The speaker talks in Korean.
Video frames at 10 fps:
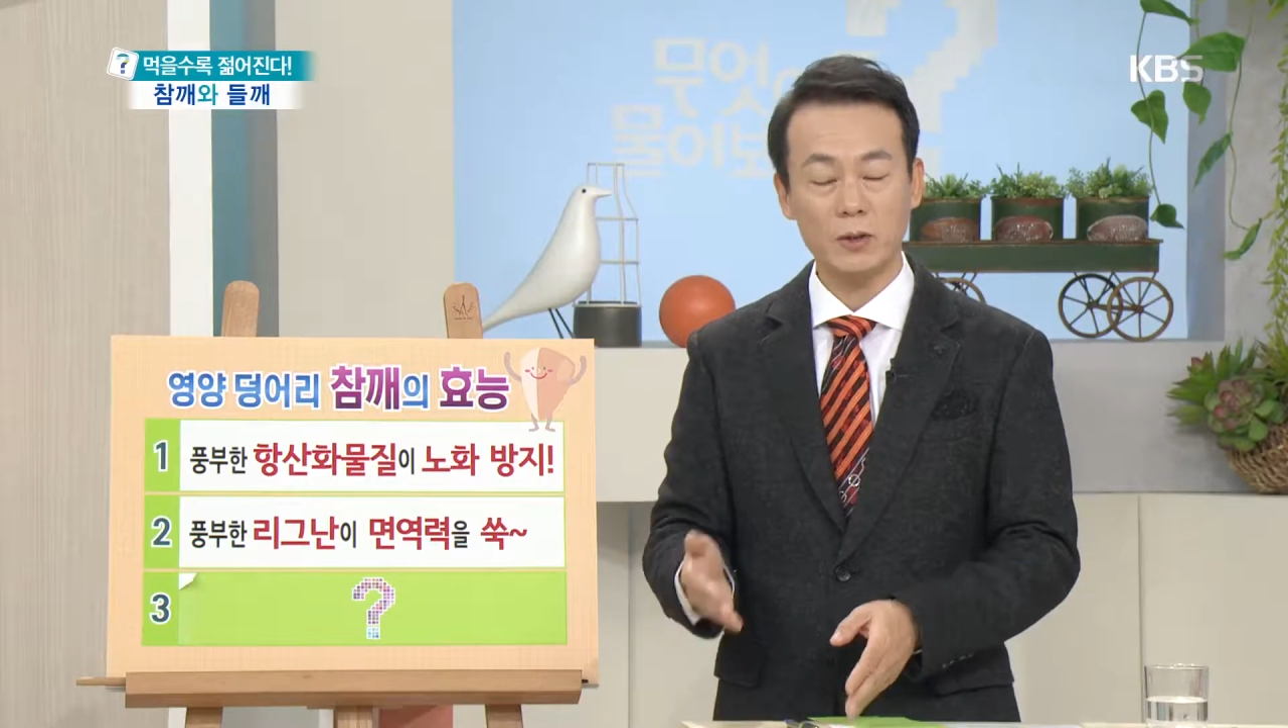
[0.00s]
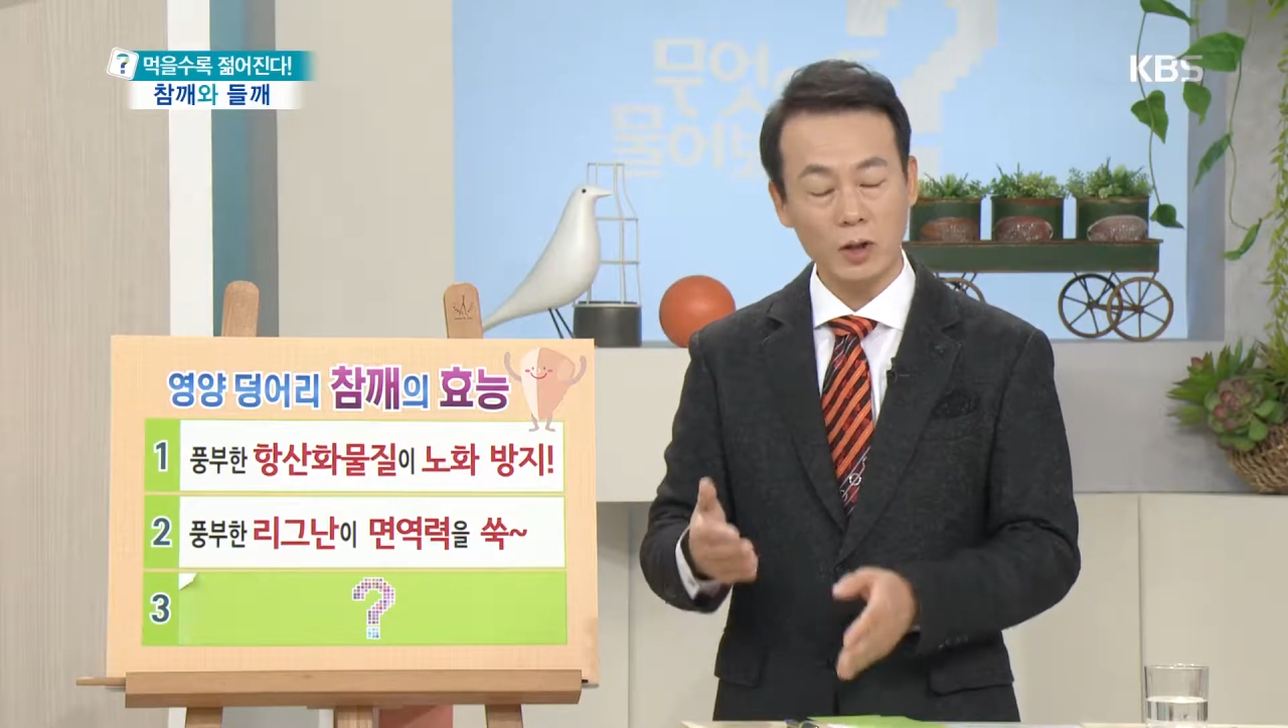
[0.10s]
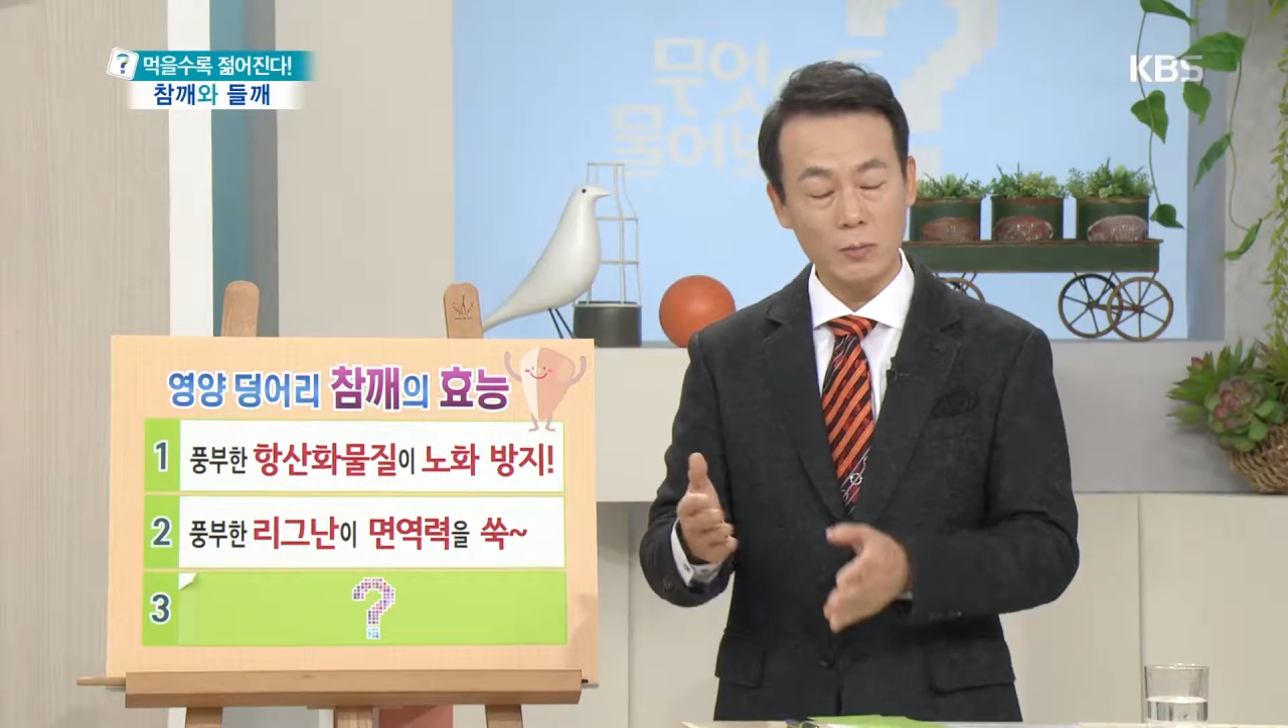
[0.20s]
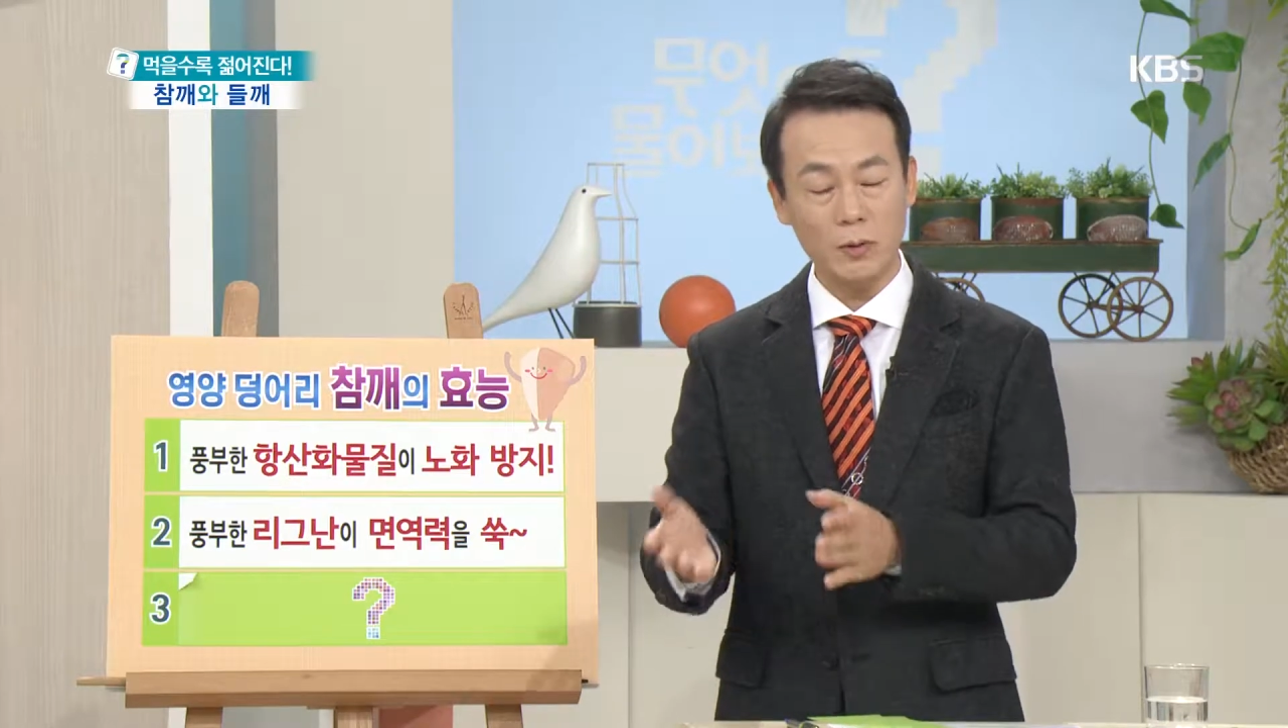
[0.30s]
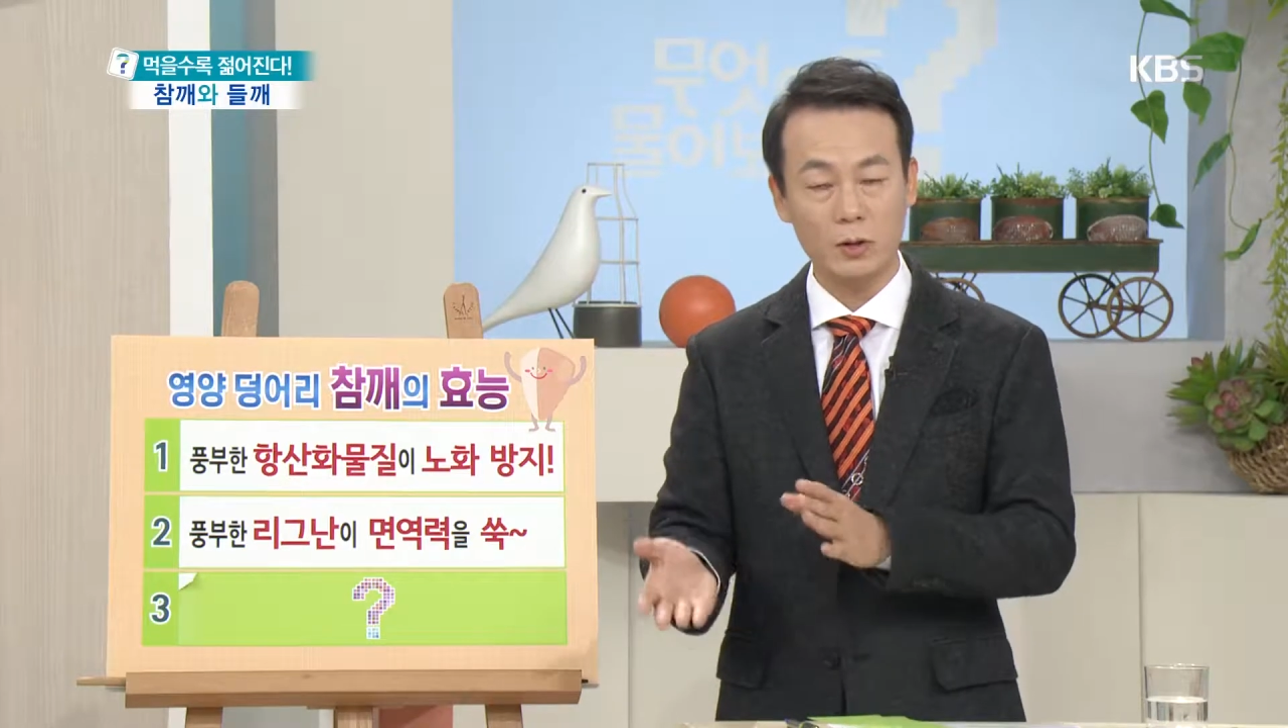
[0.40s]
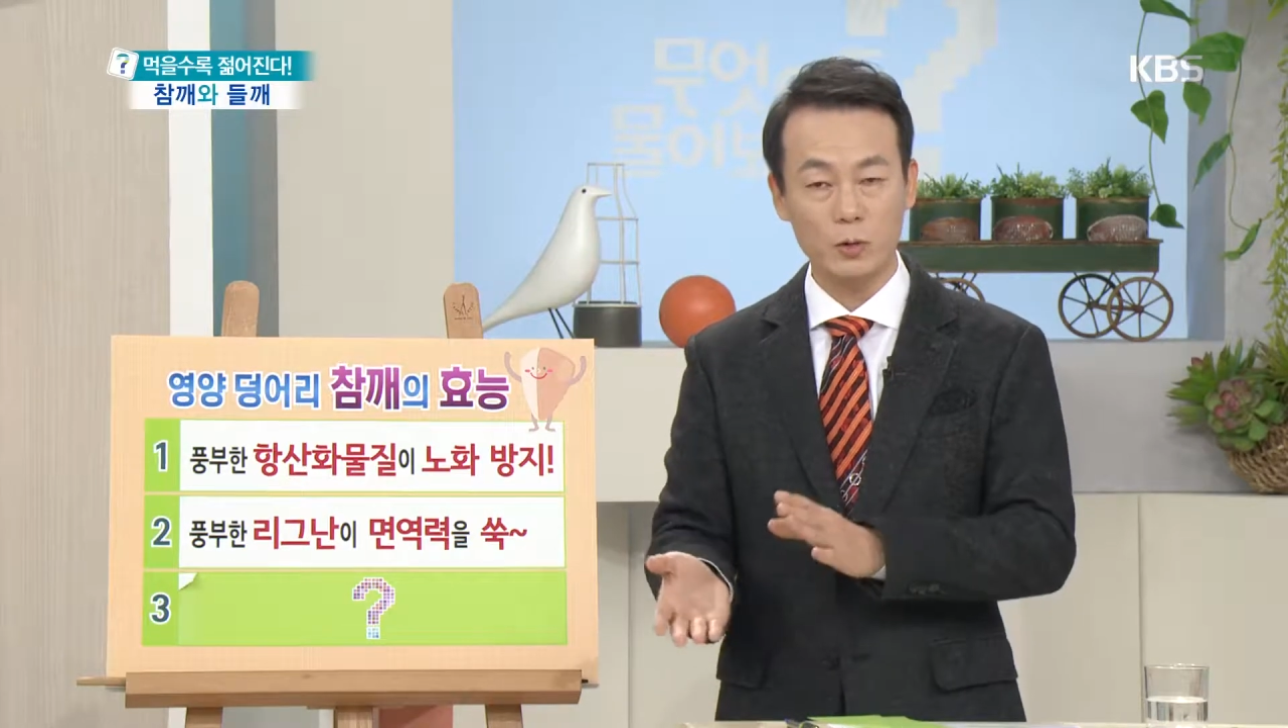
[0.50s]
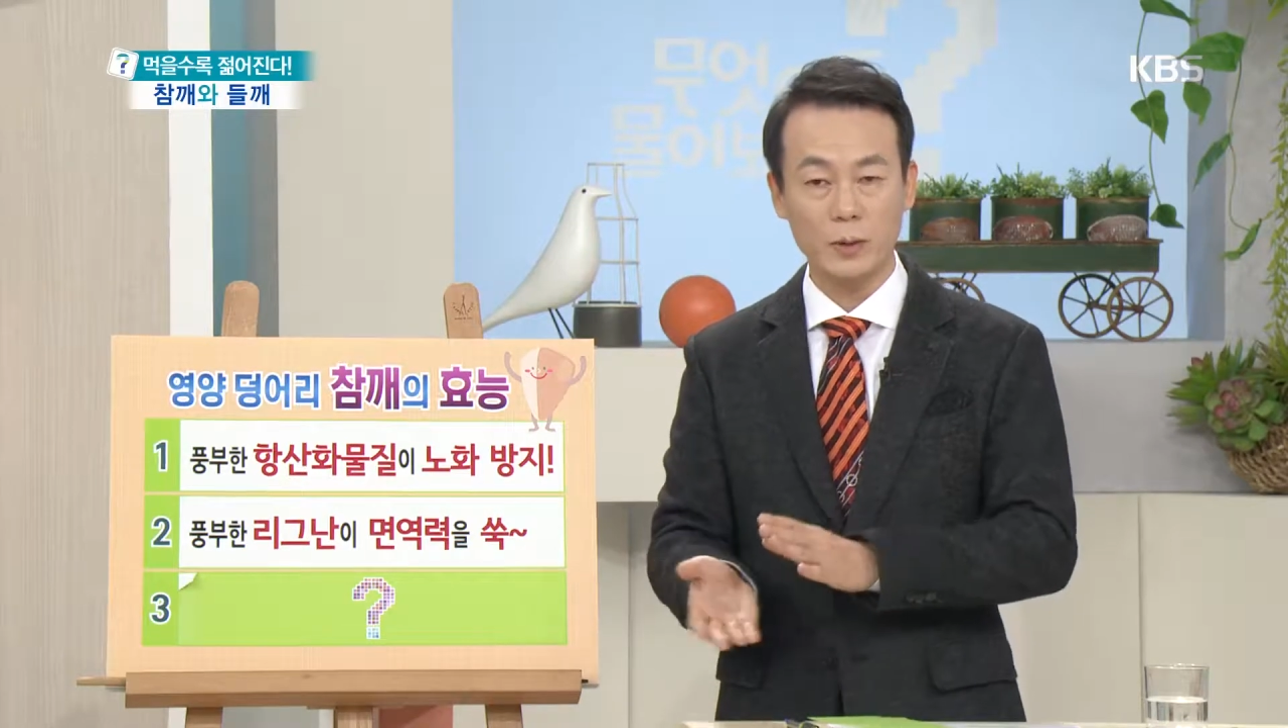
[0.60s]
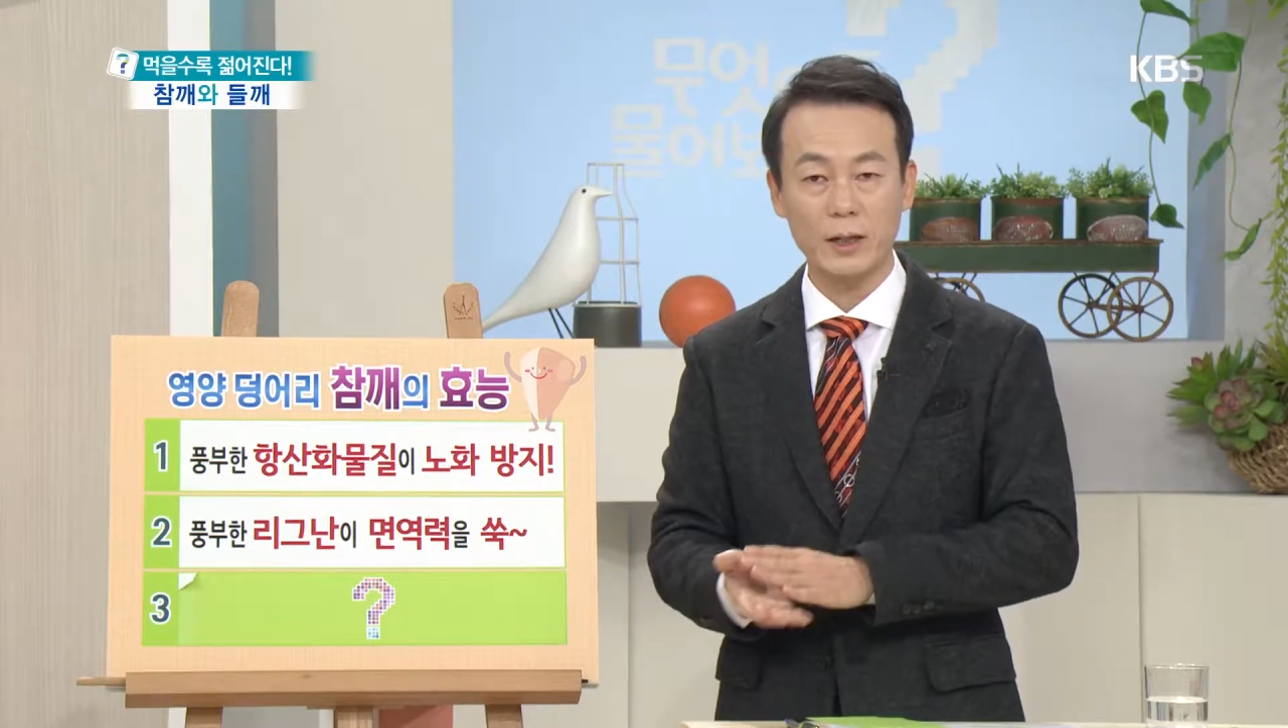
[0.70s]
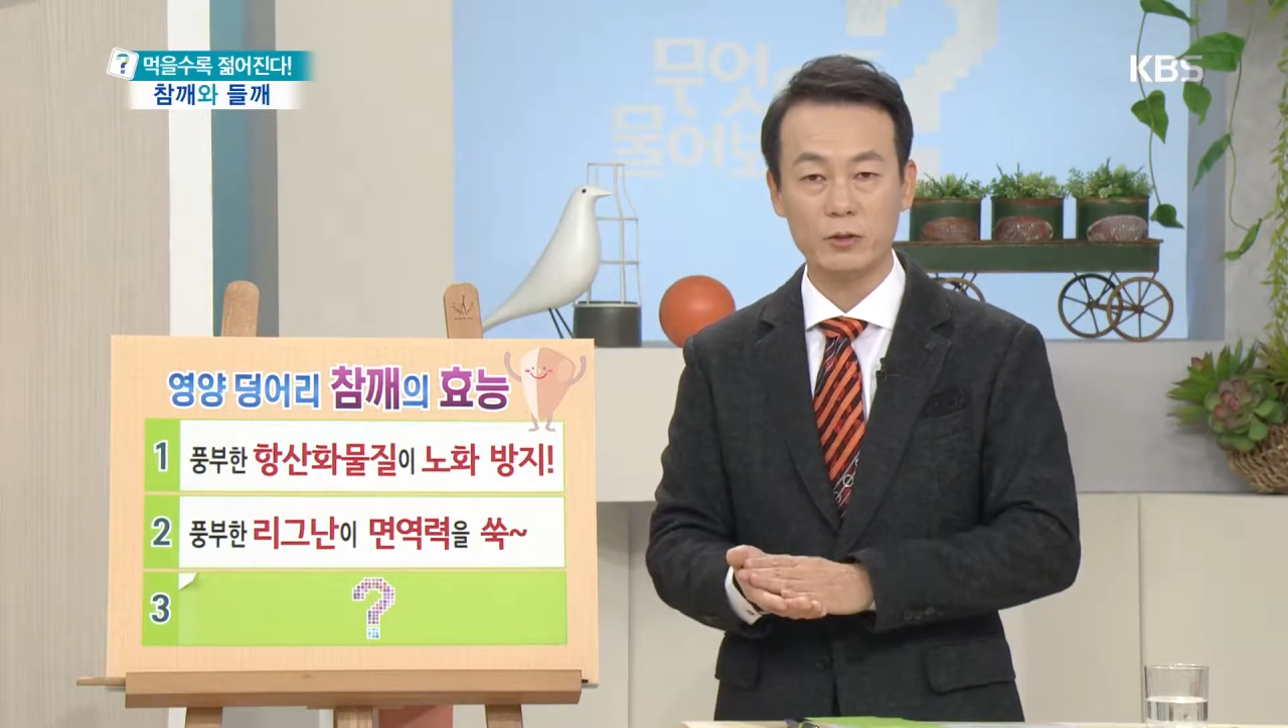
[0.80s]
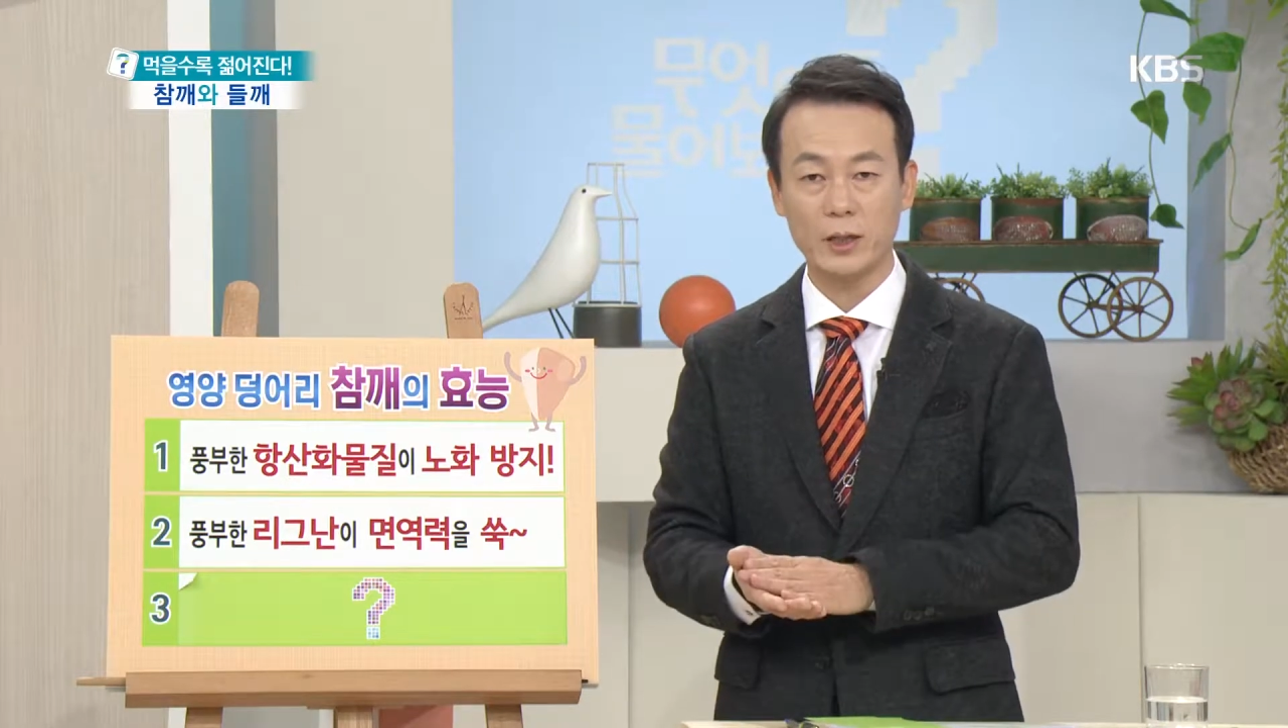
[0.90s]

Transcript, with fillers: 성인병을 유발할